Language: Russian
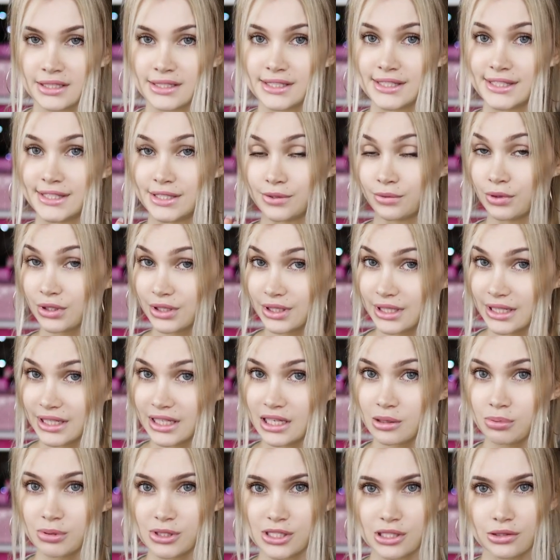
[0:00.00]
Сегодня
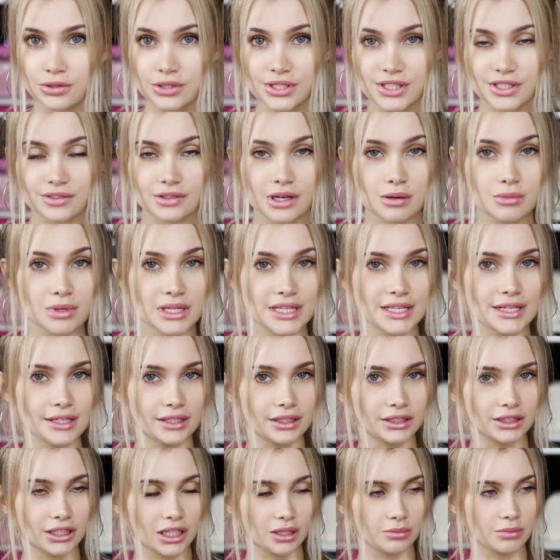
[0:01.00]
я поделюсь с вами
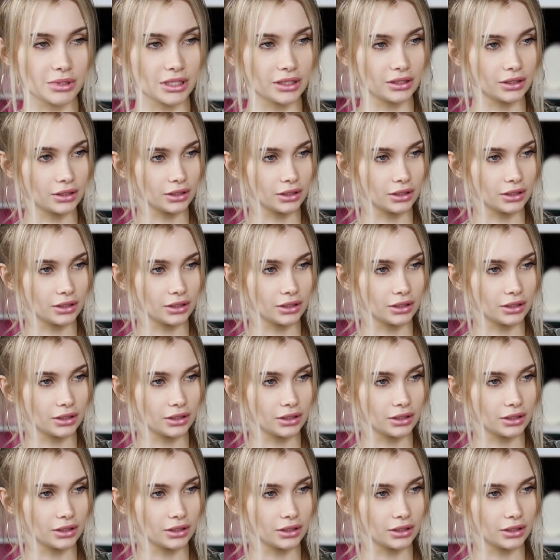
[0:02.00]
некоторыми